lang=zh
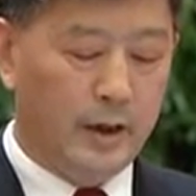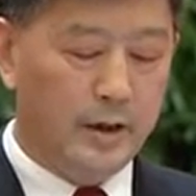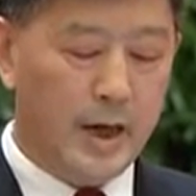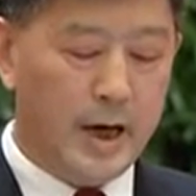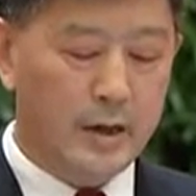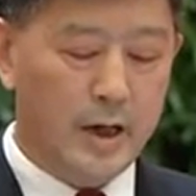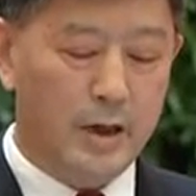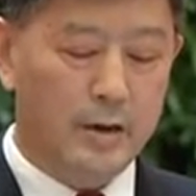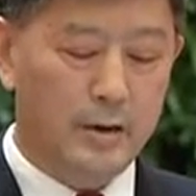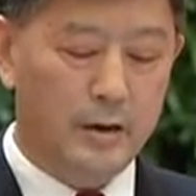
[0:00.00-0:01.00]
加
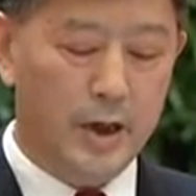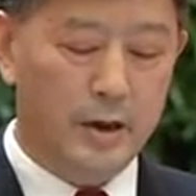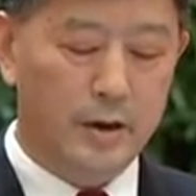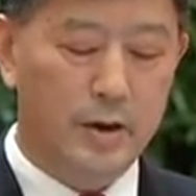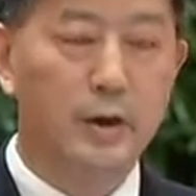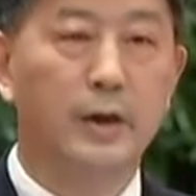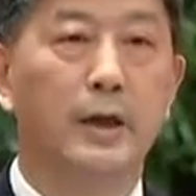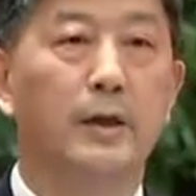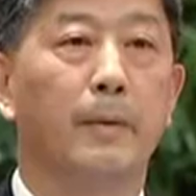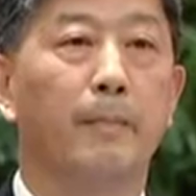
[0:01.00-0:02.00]
强思想政治
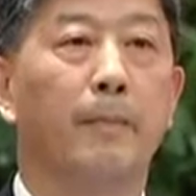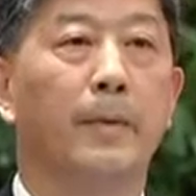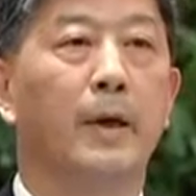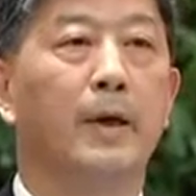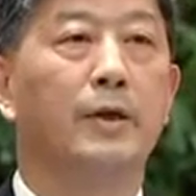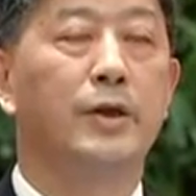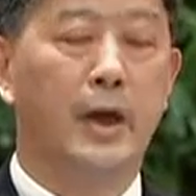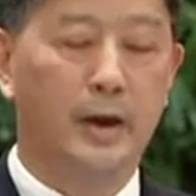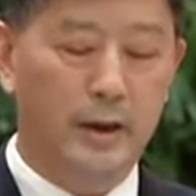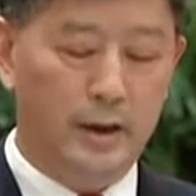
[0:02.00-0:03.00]
建设，
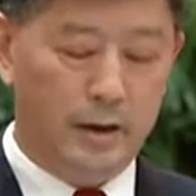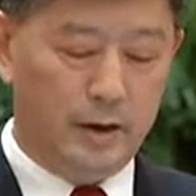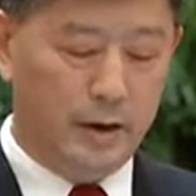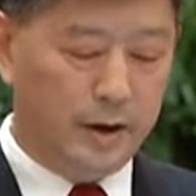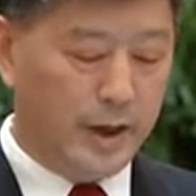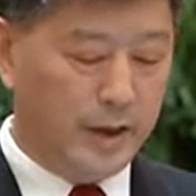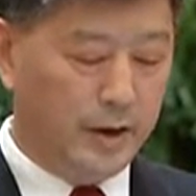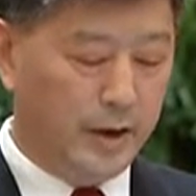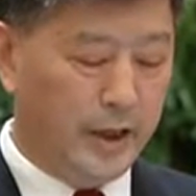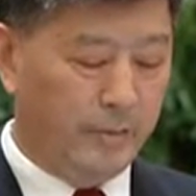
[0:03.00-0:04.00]
坚定理想
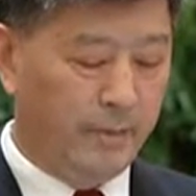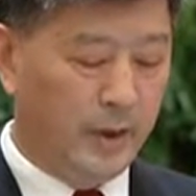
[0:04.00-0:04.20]
信念，